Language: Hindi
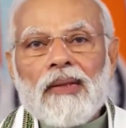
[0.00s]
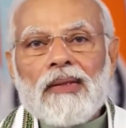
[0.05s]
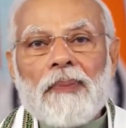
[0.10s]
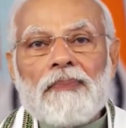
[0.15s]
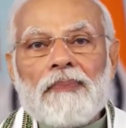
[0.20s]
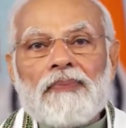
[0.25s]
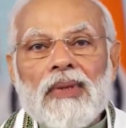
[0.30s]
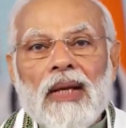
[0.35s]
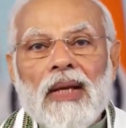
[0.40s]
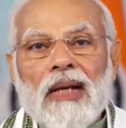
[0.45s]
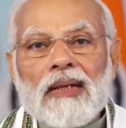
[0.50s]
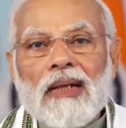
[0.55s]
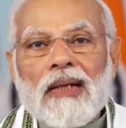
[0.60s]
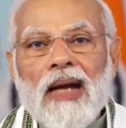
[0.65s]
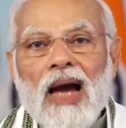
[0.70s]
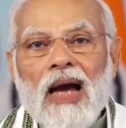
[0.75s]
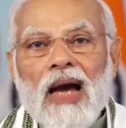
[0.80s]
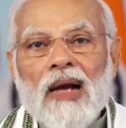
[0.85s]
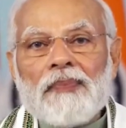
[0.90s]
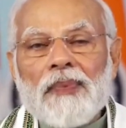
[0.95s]
जब
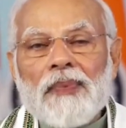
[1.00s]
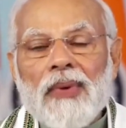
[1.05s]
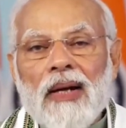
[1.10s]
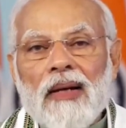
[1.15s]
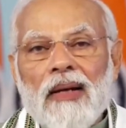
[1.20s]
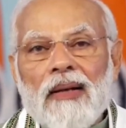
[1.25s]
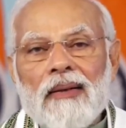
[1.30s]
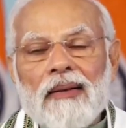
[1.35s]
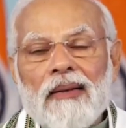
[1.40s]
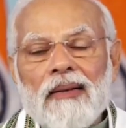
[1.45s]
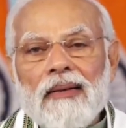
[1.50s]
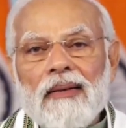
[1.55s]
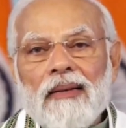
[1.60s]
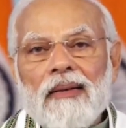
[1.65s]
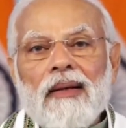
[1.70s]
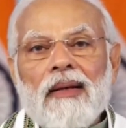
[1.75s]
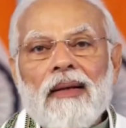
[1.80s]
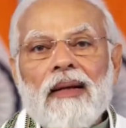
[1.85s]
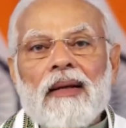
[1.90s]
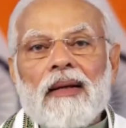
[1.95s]
सरकार पर
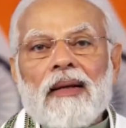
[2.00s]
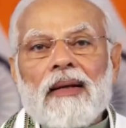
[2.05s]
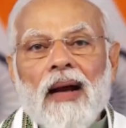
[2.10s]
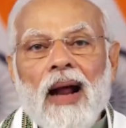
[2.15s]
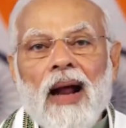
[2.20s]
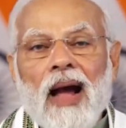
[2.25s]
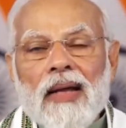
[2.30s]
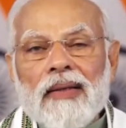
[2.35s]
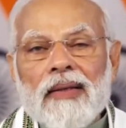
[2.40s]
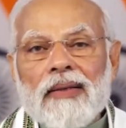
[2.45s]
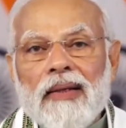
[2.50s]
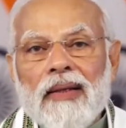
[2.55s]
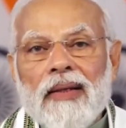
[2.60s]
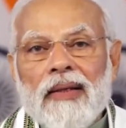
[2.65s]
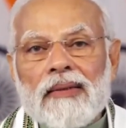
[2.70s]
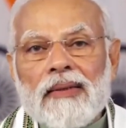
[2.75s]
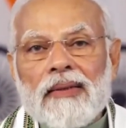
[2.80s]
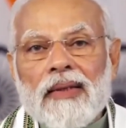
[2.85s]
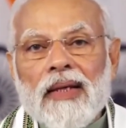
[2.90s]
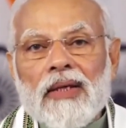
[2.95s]

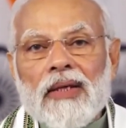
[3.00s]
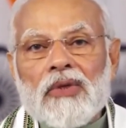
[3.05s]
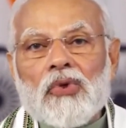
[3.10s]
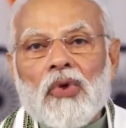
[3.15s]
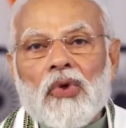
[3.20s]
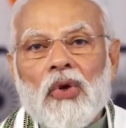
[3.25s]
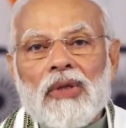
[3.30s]
राजनीतिक